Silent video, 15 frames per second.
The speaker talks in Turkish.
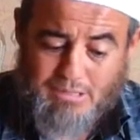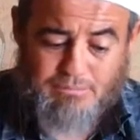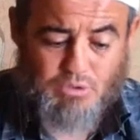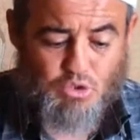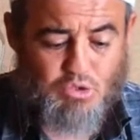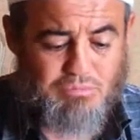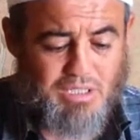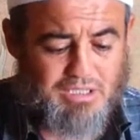
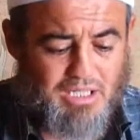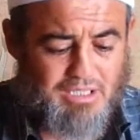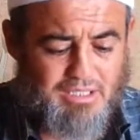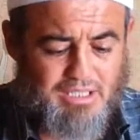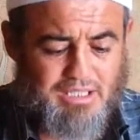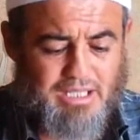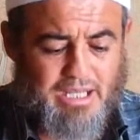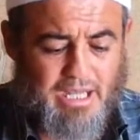وَلَا يَمْلِكُ
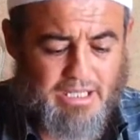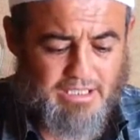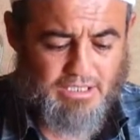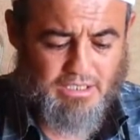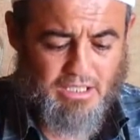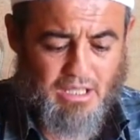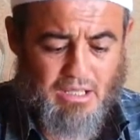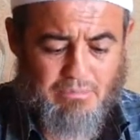مَا تَحْتَ
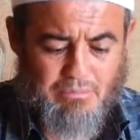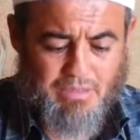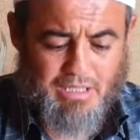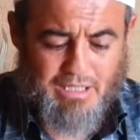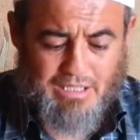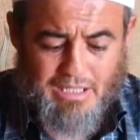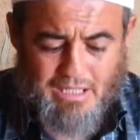يَدَيْ غَيْرِهِ